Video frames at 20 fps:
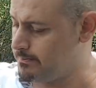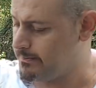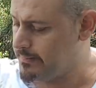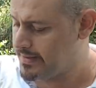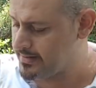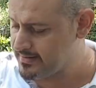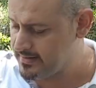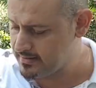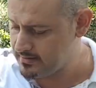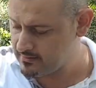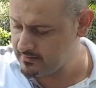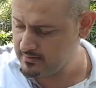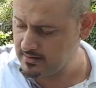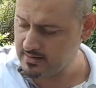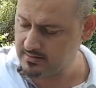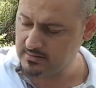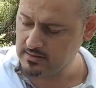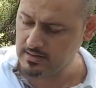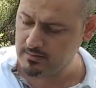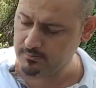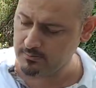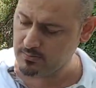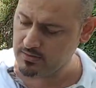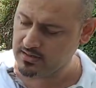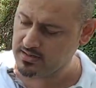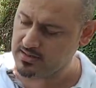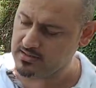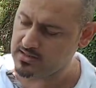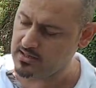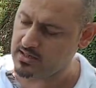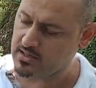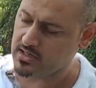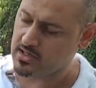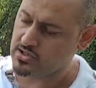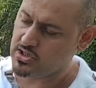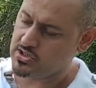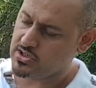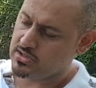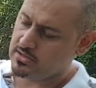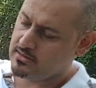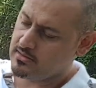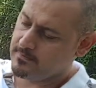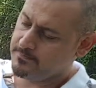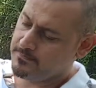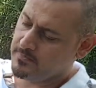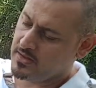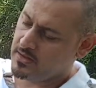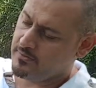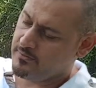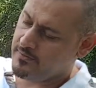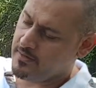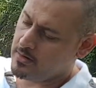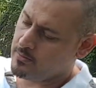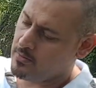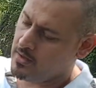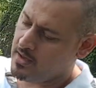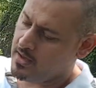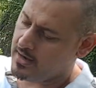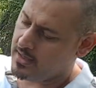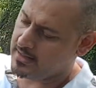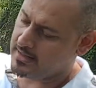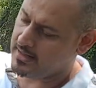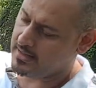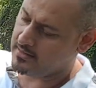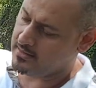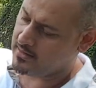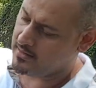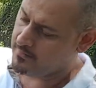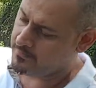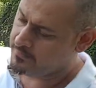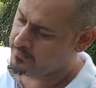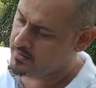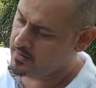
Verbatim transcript: Beden e, iki, iki çeşit fermuar eklendi.